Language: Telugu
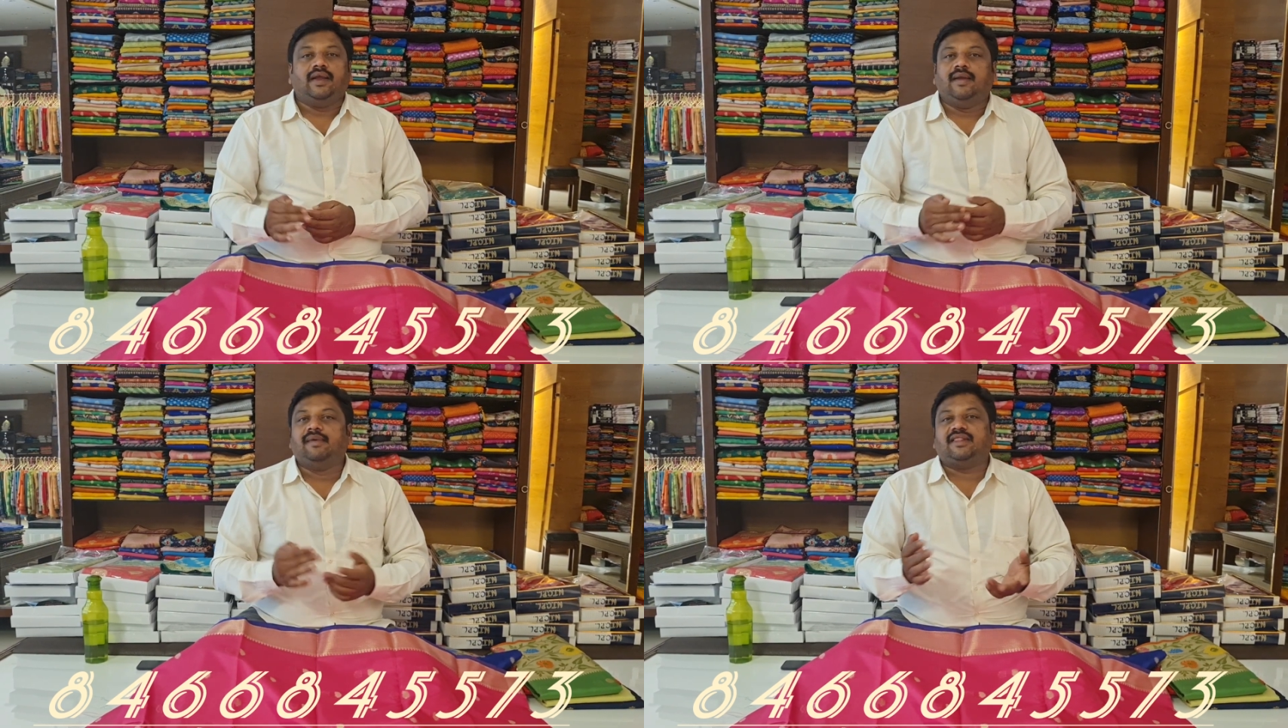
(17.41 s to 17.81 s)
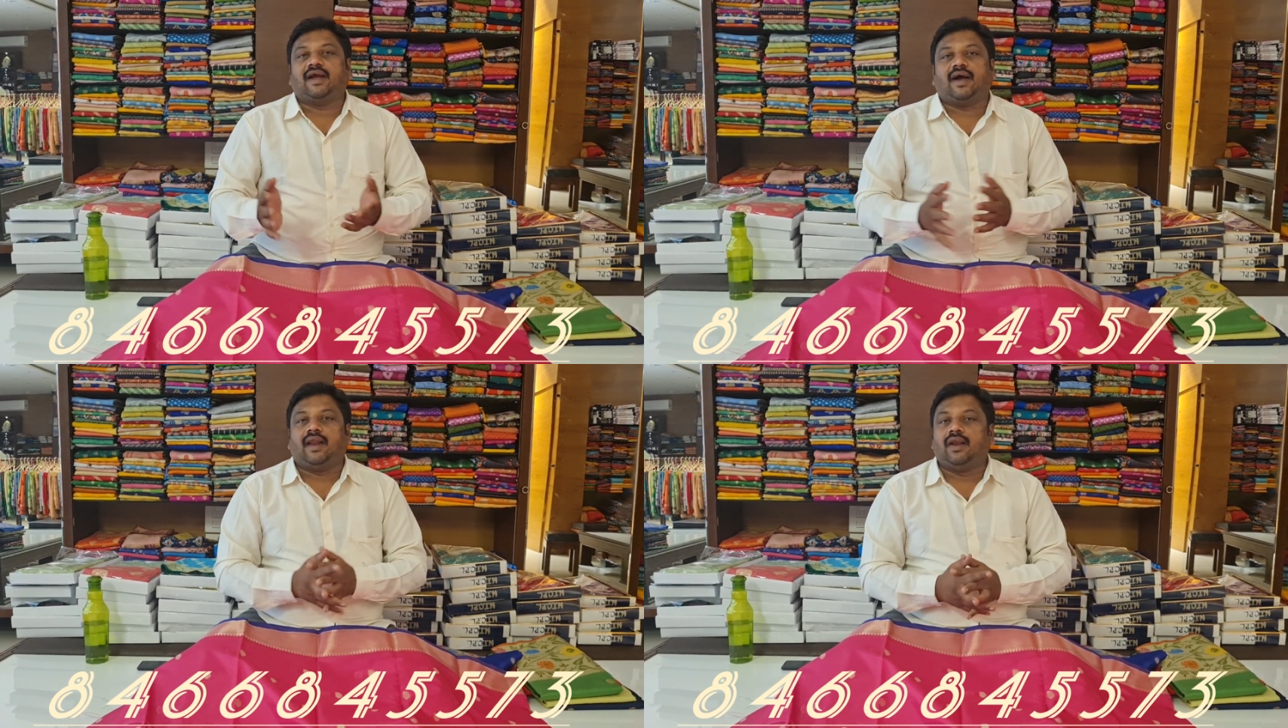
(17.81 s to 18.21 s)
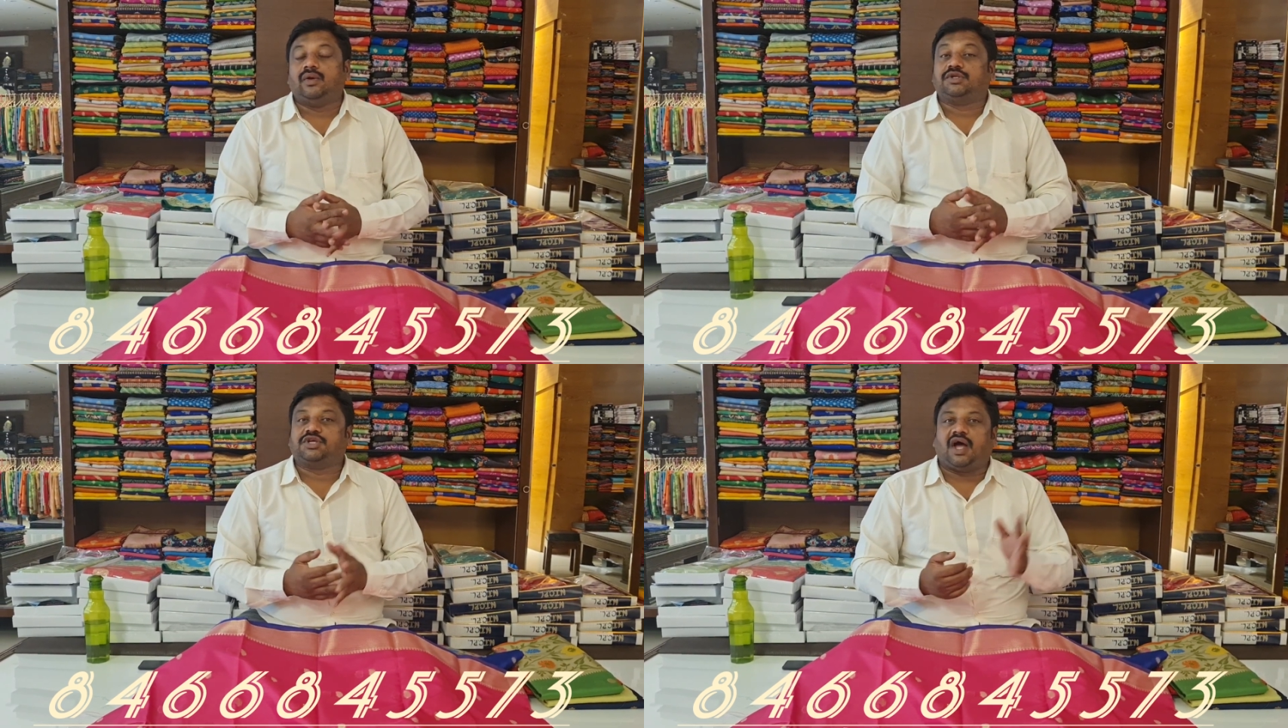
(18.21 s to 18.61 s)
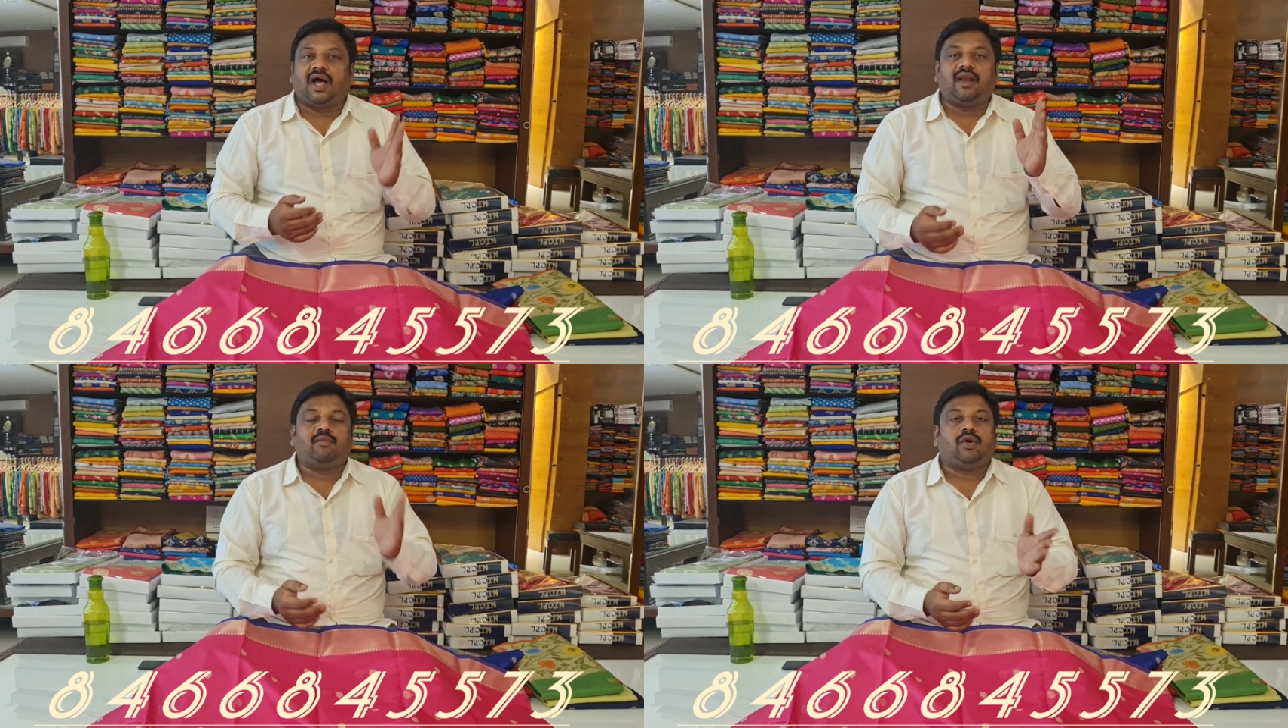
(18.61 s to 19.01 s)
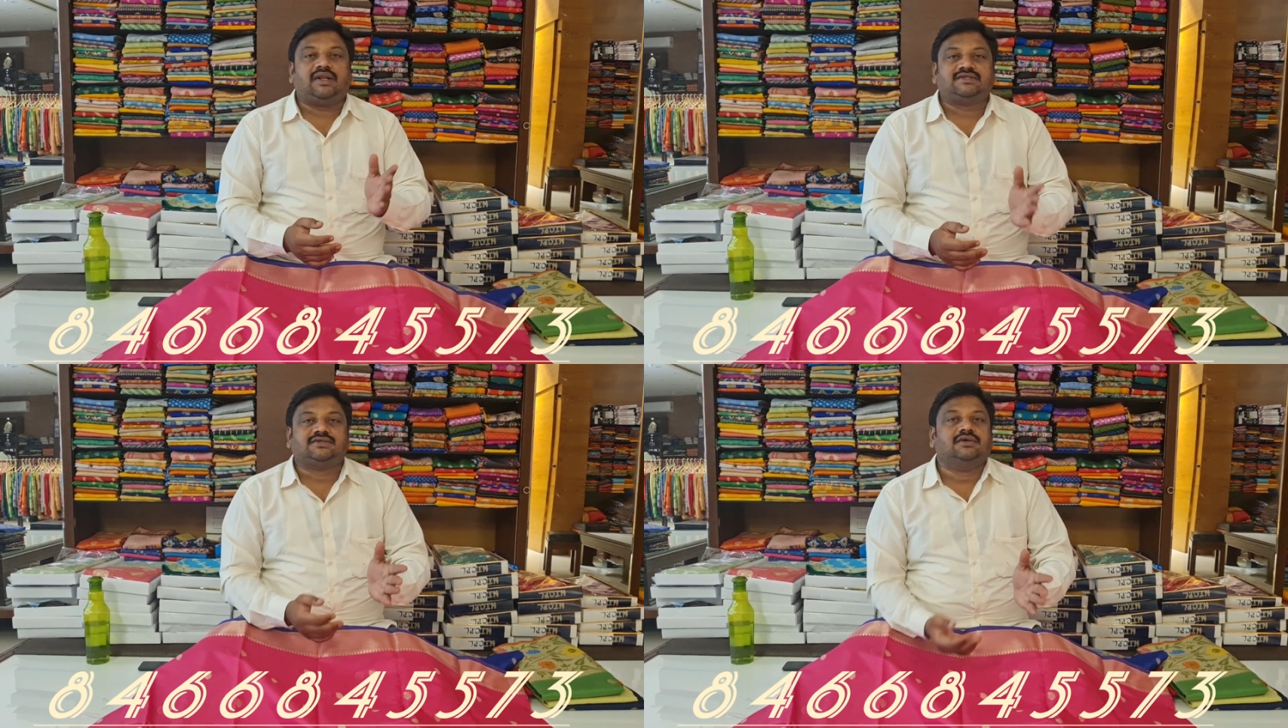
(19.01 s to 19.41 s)
ఈ మధ్య కాలంలో చాలా
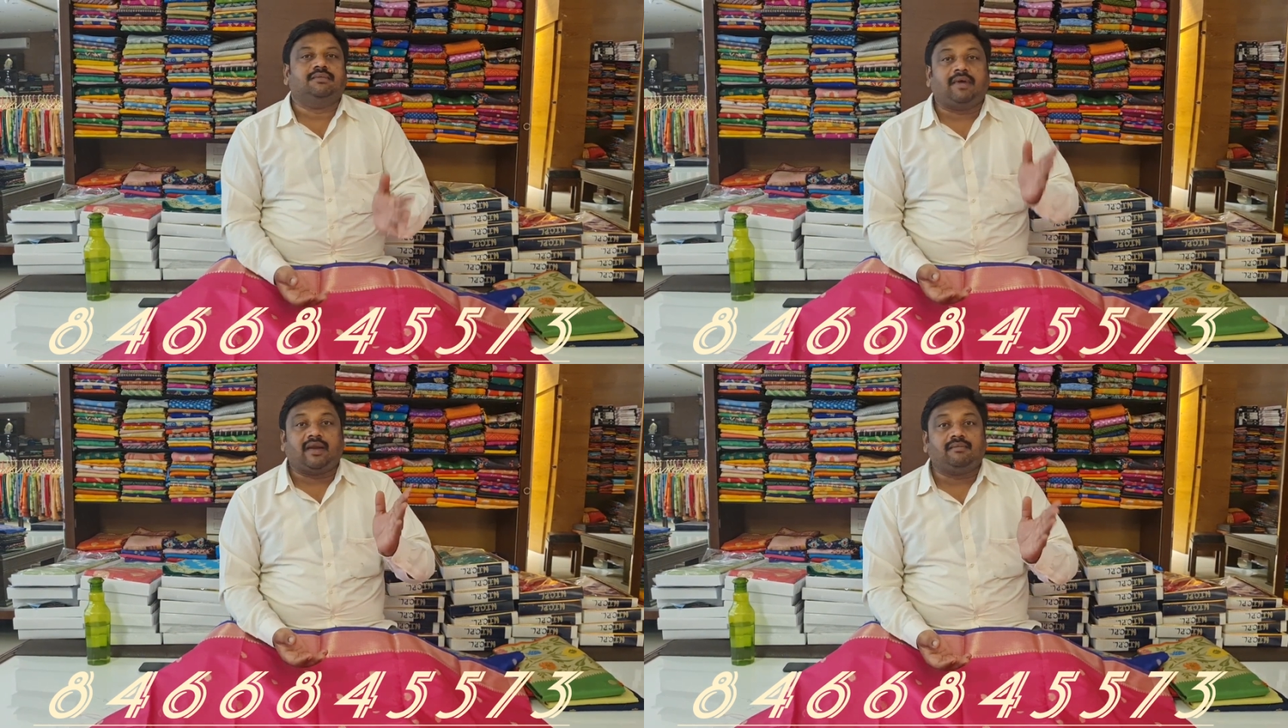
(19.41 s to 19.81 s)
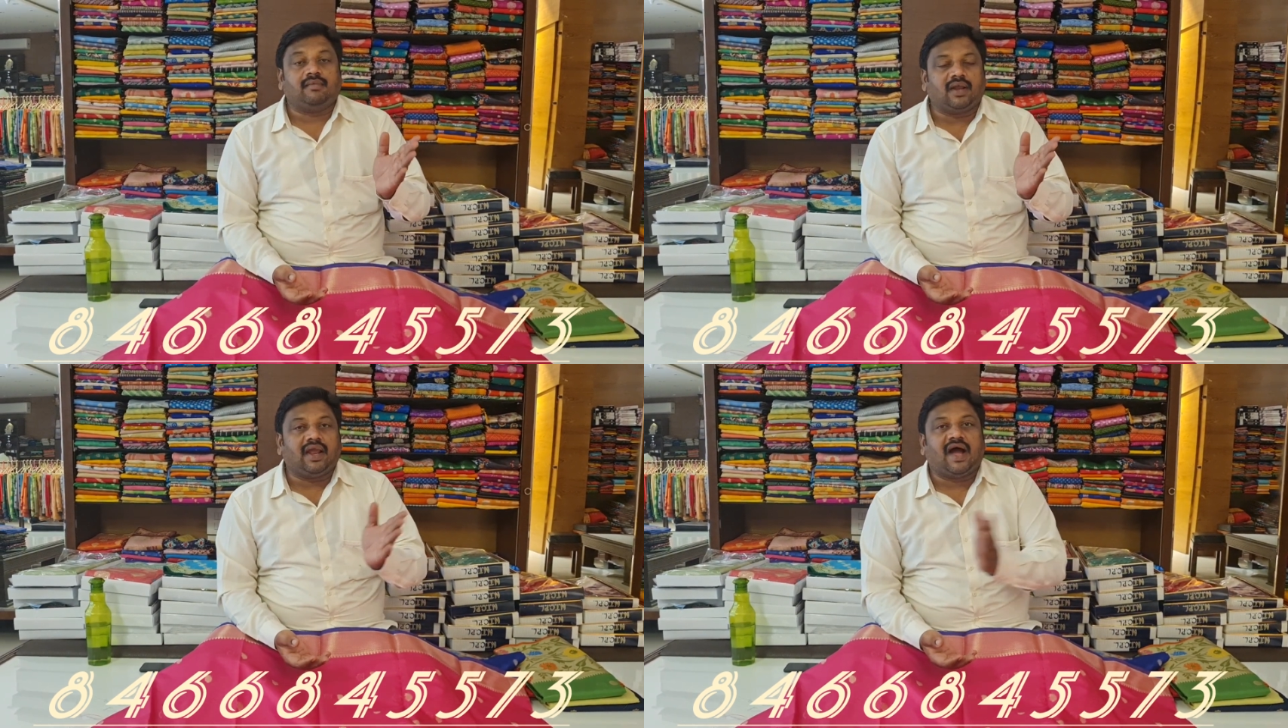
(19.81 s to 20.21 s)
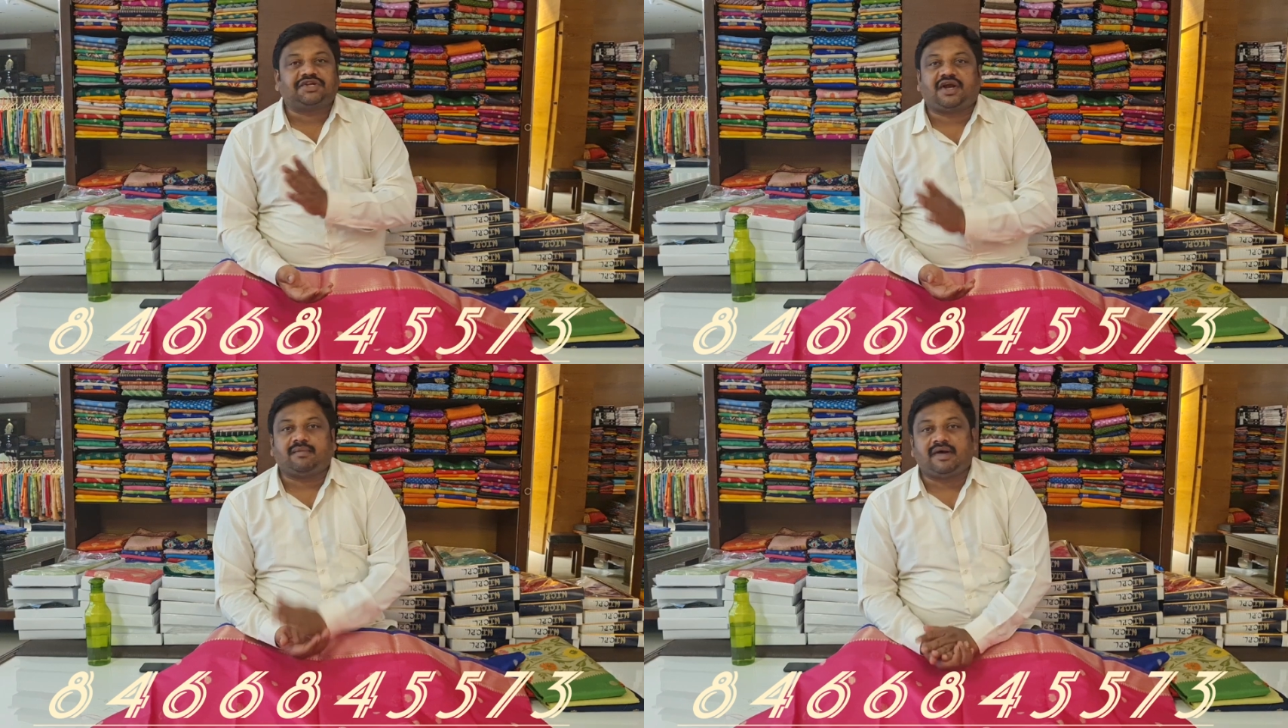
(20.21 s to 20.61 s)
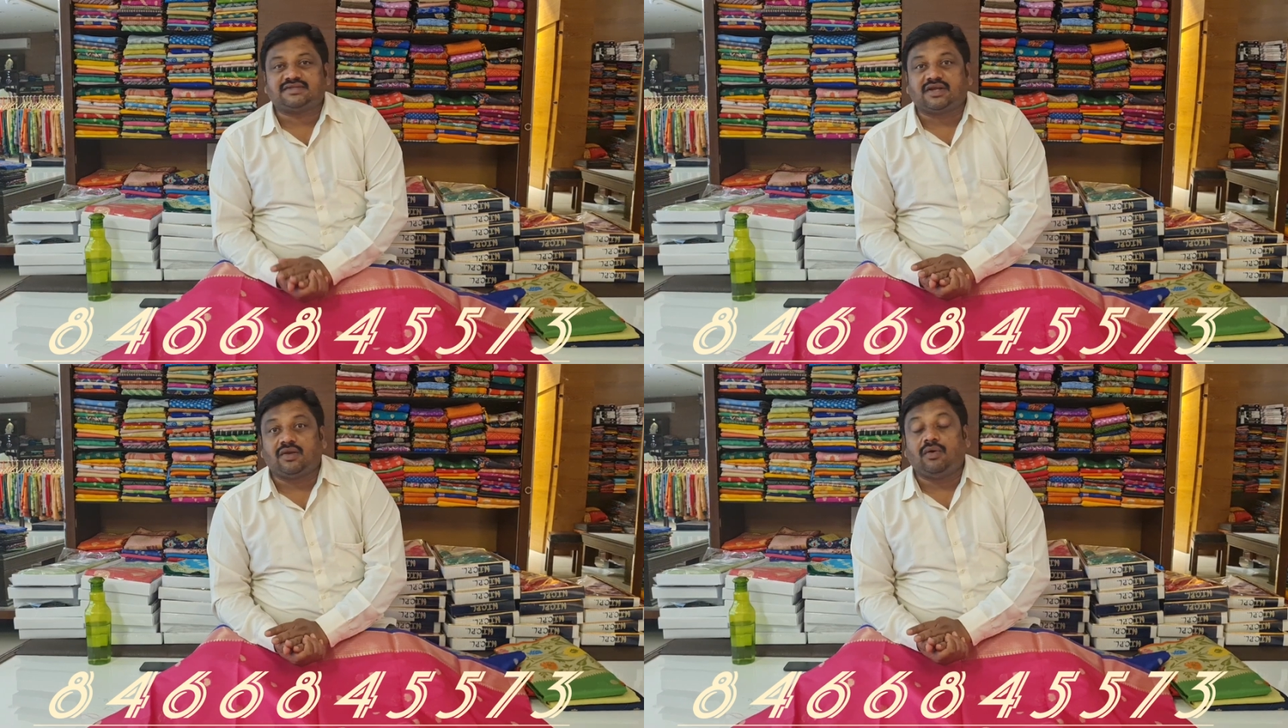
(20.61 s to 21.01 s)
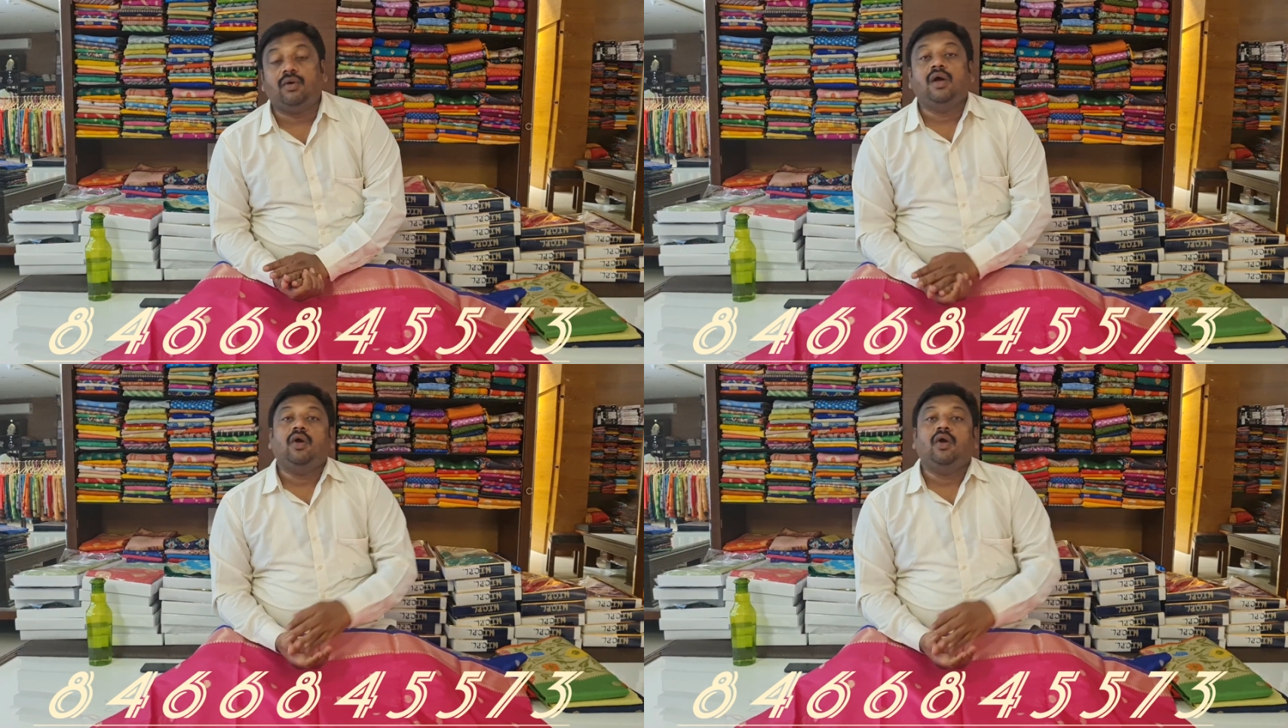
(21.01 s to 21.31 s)
మోడల్స్ మనం ఈ ఆషాఢ మాసంలో